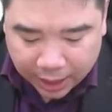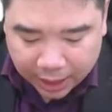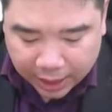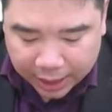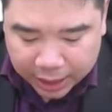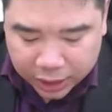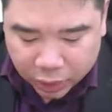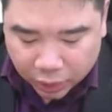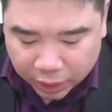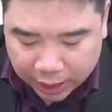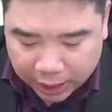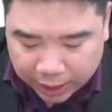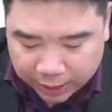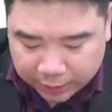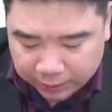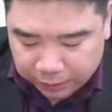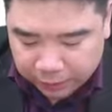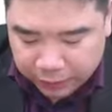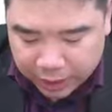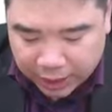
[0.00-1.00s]
อีกสูตรหนึ่ง
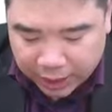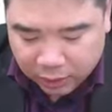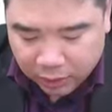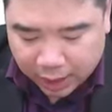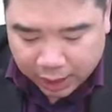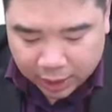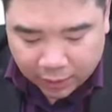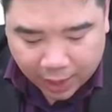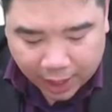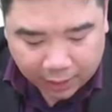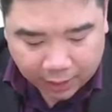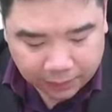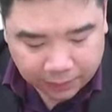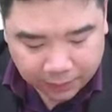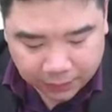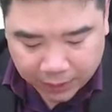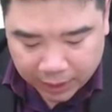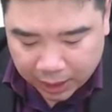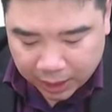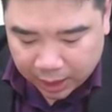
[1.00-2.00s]
เขียนตรงไหนดีวะ
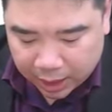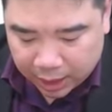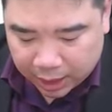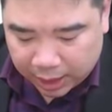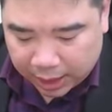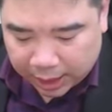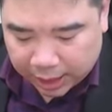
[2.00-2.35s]
อีก